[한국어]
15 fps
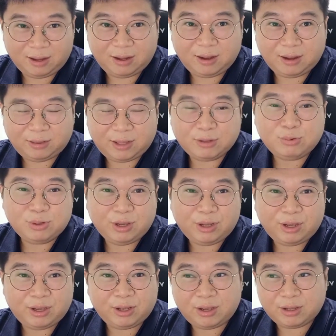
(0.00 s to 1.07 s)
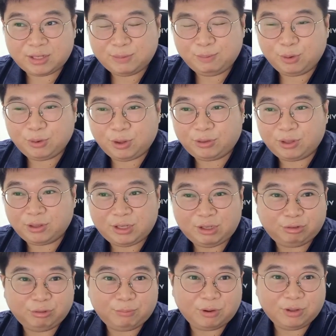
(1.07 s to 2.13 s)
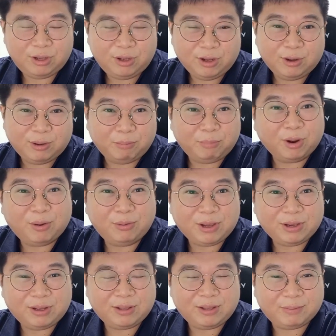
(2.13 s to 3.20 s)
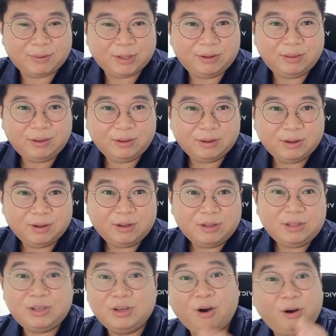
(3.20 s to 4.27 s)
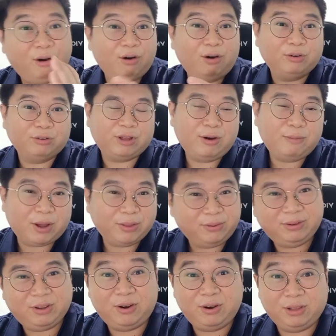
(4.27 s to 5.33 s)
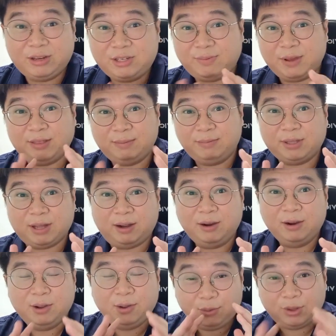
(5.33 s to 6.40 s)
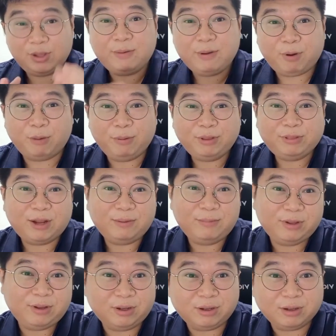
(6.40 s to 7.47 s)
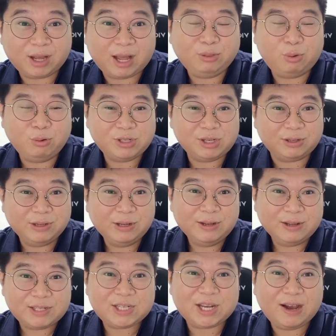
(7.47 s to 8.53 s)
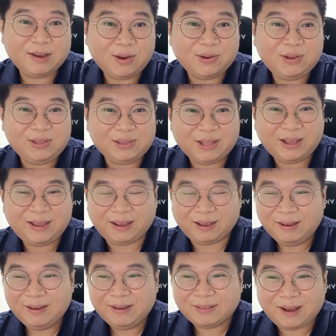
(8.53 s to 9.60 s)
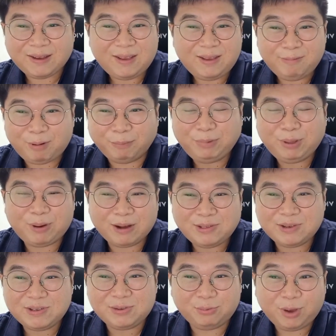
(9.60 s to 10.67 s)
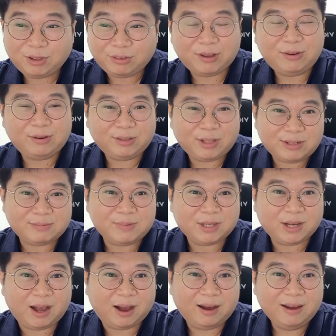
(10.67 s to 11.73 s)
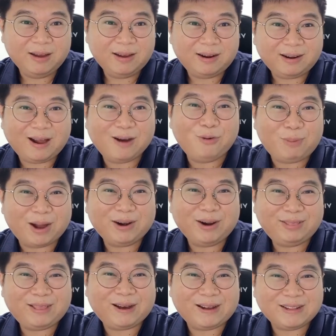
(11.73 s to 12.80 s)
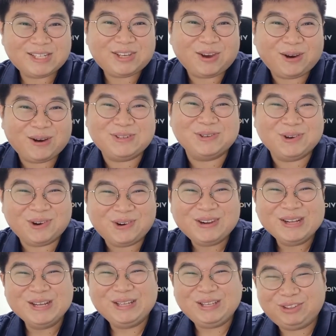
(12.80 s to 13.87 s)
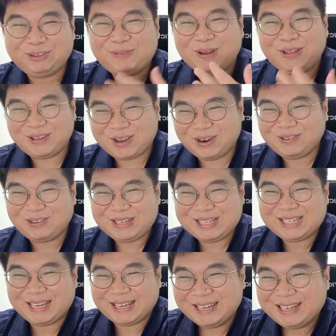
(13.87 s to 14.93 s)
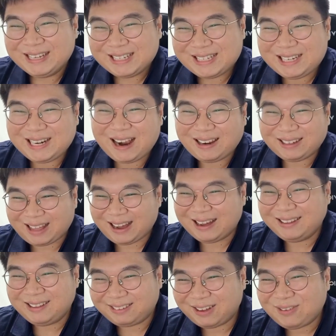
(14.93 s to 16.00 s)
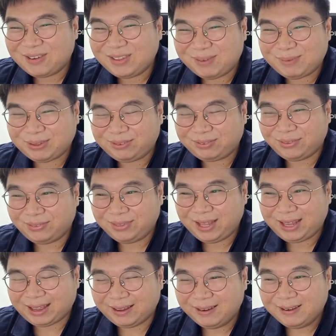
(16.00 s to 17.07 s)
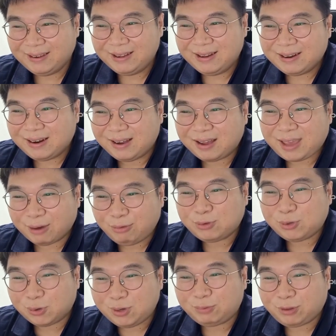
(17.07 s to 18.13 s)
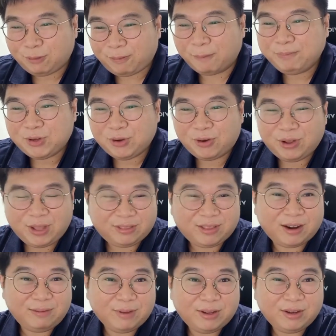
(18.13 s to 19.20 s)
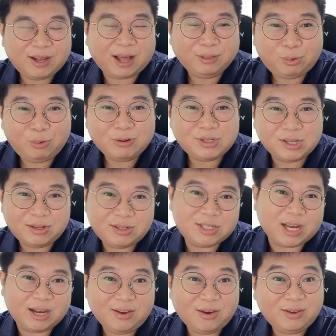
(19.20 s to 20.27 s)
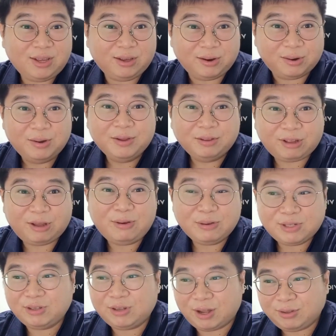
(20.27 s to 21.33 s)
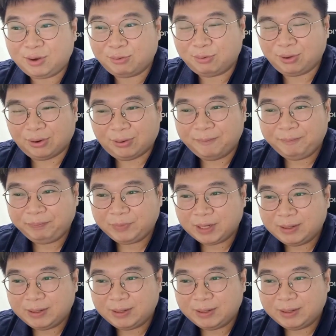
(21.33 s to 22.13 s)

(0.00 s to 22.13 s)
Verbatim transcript: 어, 태종의 신복이었던 이숙번이 뭐라고 얘기를 했냐면은 이거 사형 판결 내리시면 안 됩니다. 왜냐하면 법에 따르면은 간통죄는 장형인데 당연히 법대로 하셔야지 왜 사형을 때리십니까? 라고 말을 했다가 찍혀가지고 이숙번이 결국 이제 실각을 당하는 사건이 한번 있었는데 그러니까 개국 초기부터 법전에 따르면 간통죄는 장형이에요. 사형죄는 아니었고요.